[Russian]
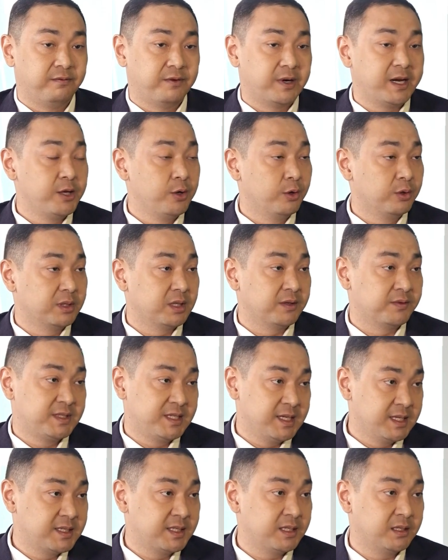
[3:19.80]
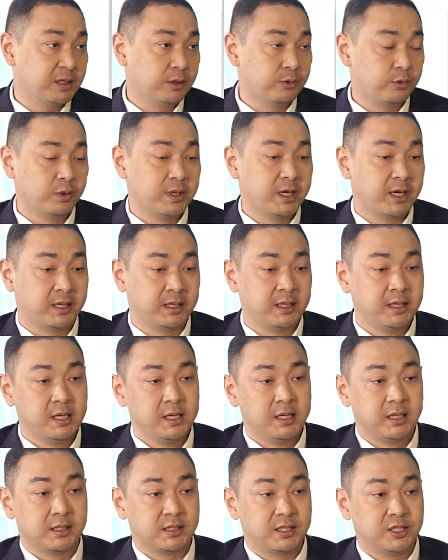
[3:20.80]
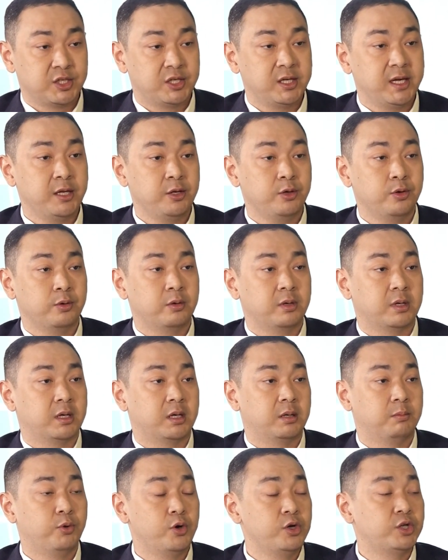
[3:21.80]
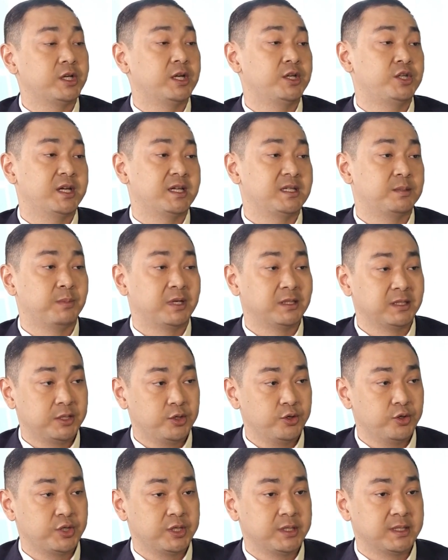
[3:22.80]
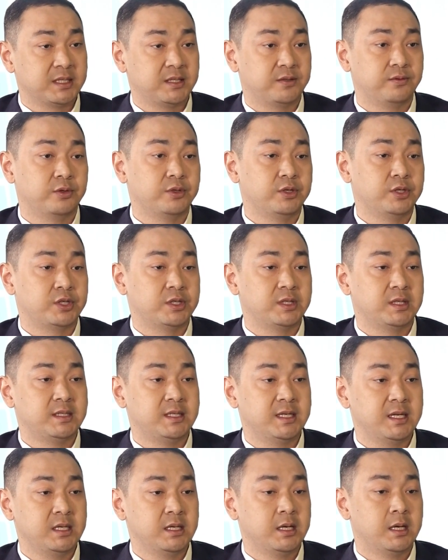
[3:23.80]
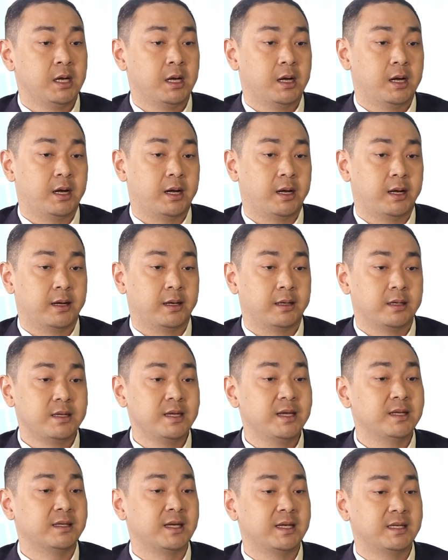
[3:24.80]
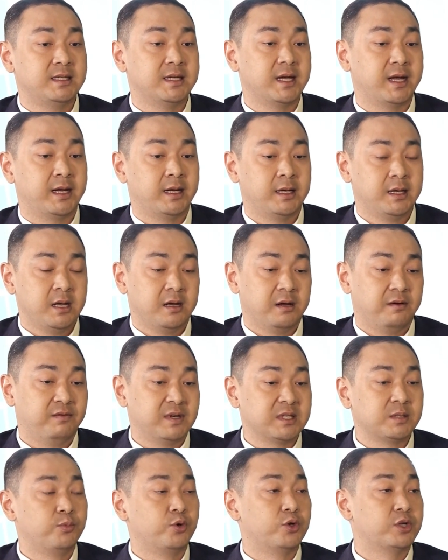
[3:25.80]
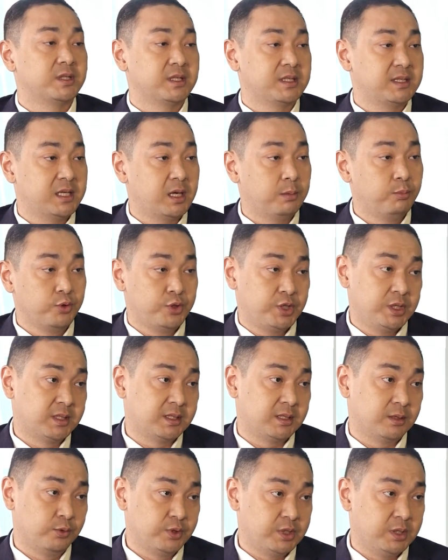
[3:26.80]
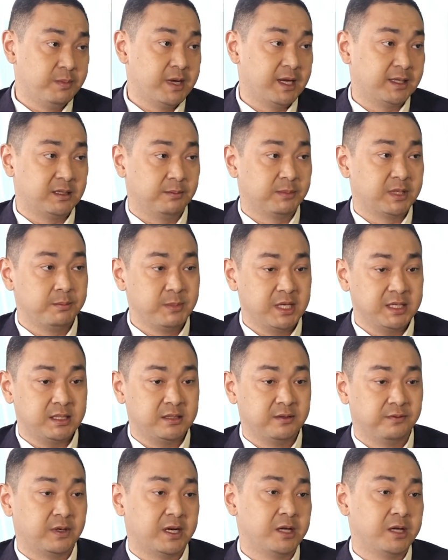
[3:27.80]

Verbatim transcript: в районах, в сельских округах. К сожалению, большая часть молодежи на сегодняшний день, не найдя возможности обучиться у себя там на месте, в